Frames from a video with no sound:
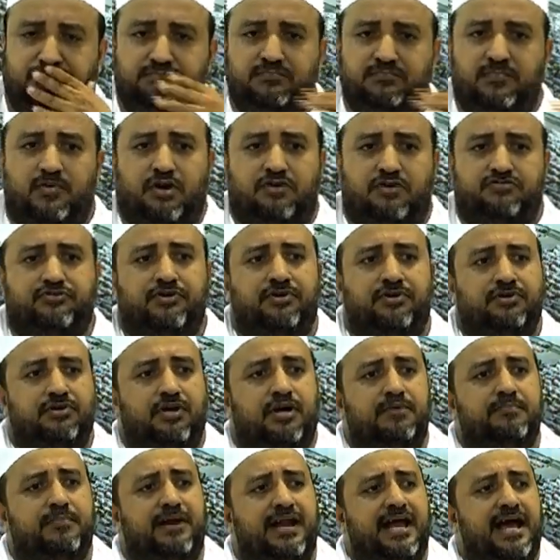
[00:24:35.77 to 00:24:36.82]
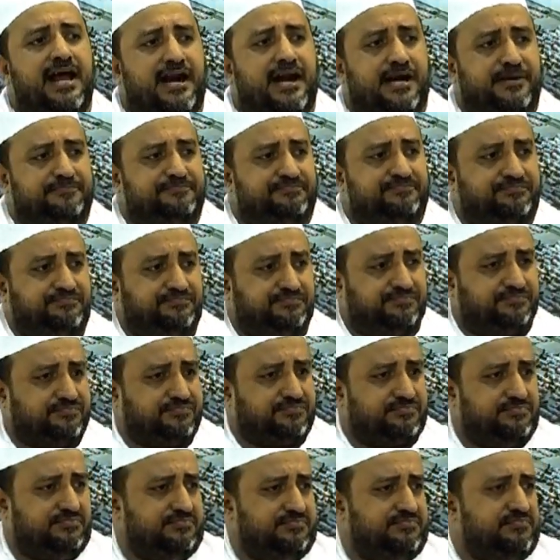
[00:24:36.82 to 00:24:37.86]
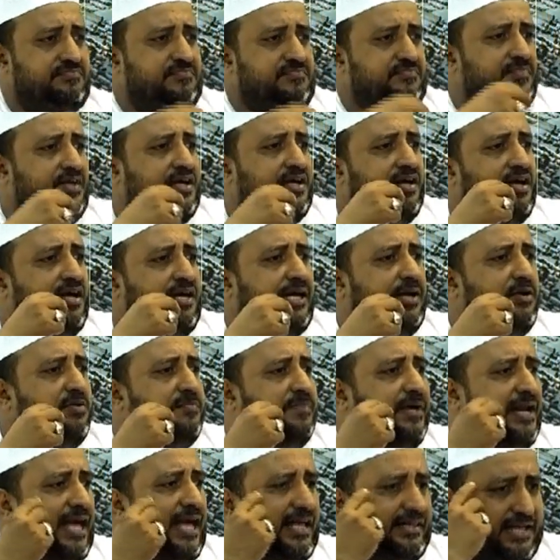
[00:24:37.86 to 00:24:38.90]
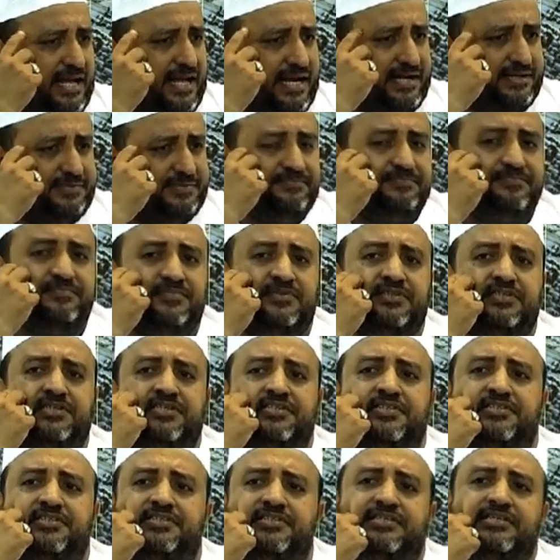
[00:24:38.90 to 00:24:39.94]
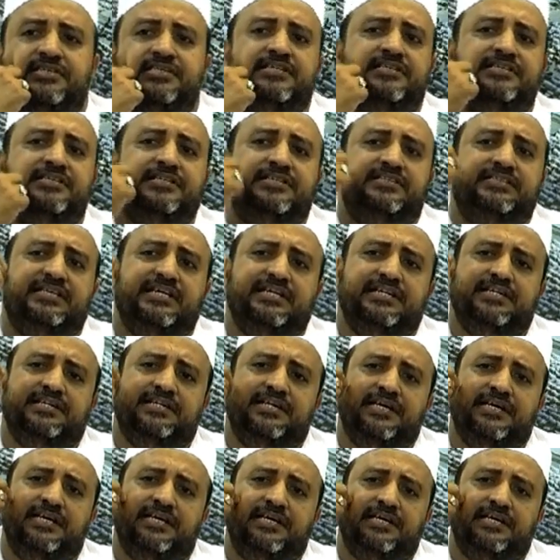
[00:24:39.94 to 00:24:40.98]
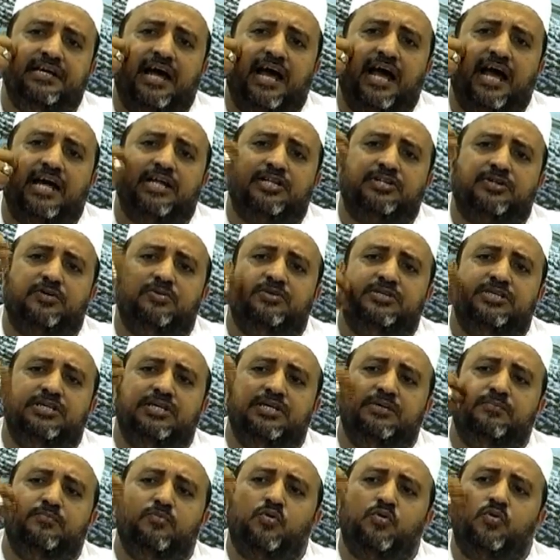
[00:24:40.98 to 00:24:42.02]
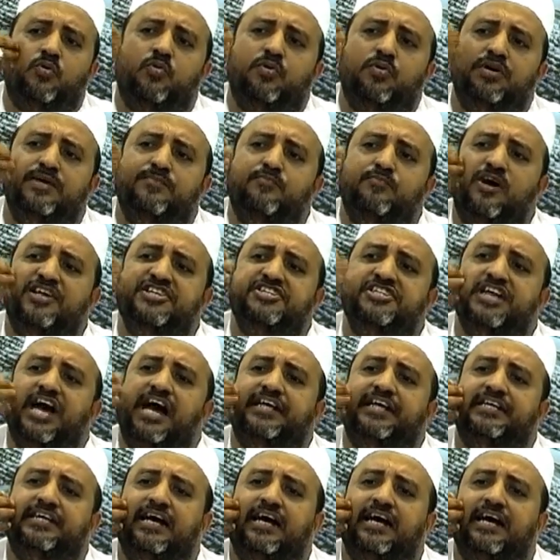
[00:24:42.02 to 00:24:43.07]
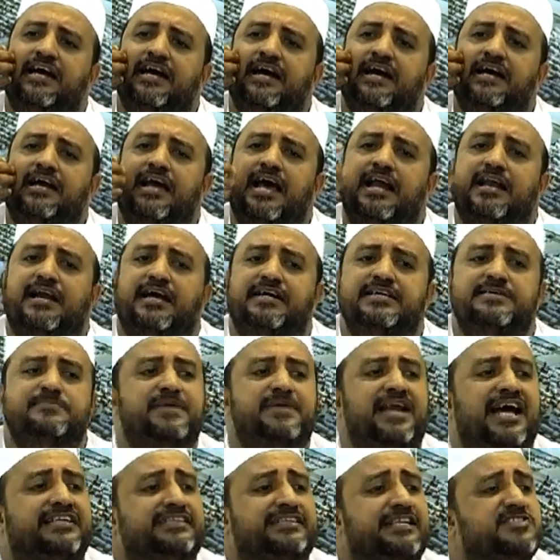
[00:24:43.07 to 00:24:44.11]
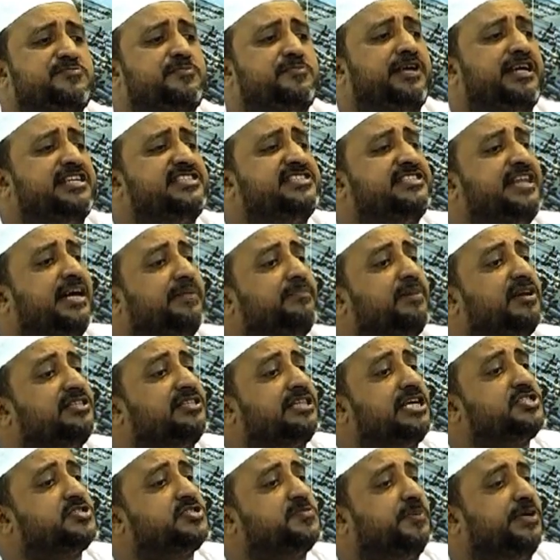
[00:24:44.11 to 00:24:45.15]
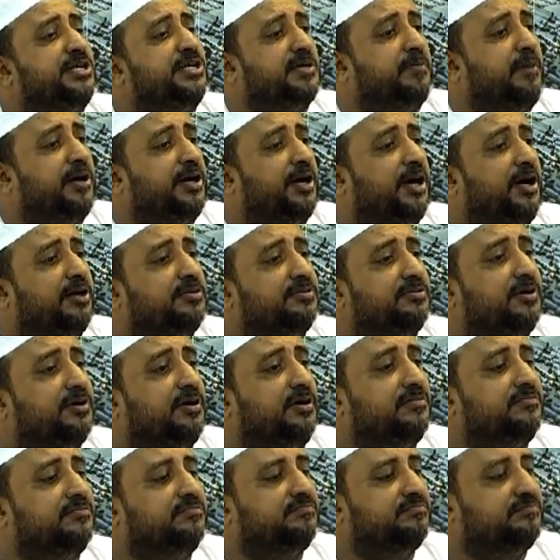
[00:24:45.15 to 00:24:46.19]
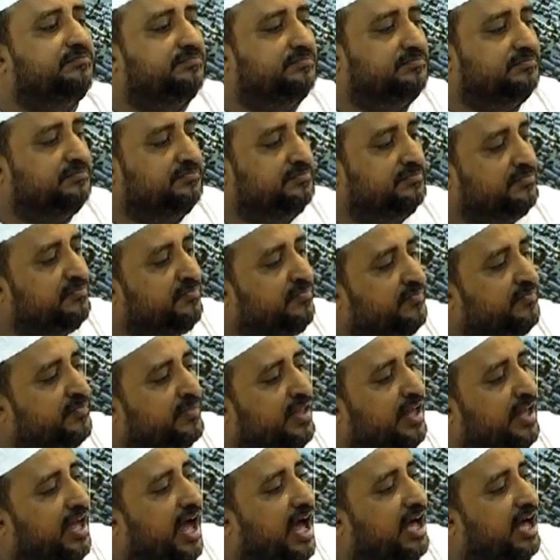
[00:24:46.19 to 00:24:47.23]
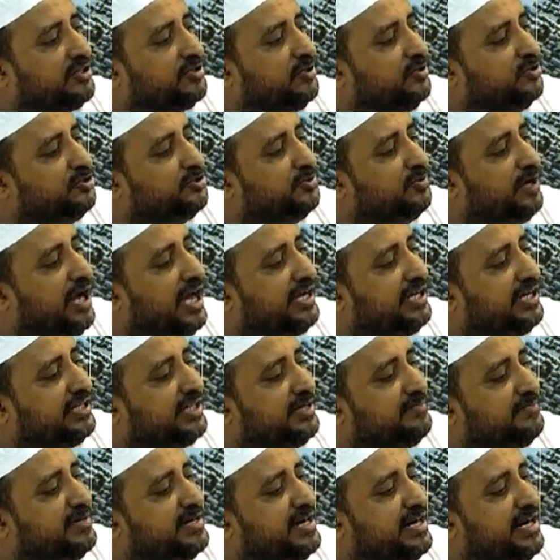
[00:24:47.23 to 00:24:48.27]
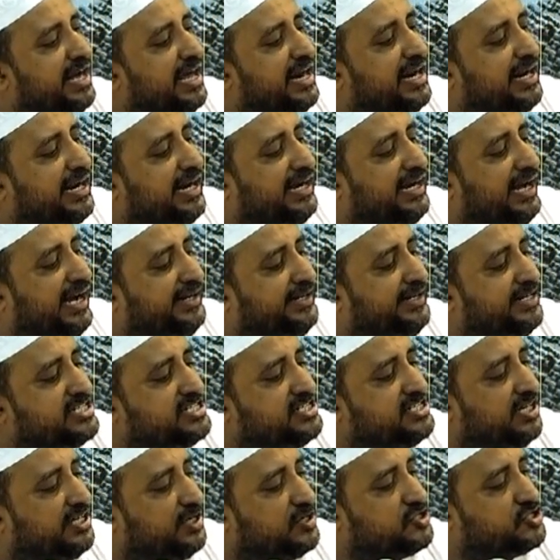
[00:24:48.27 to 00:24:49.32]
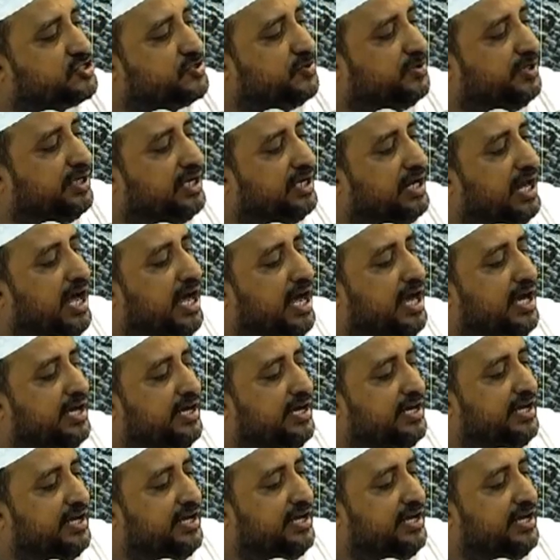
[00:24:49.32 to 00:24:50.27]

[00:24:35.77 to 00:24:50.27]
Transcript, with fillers: Rasulullah melarang kalau binatang ditindih atau dimukuli wajahnya karena binatang sebenarnya sedang bertasbih kepada Allah. Atau juga kita mendengarkan hadis dari Rasulullah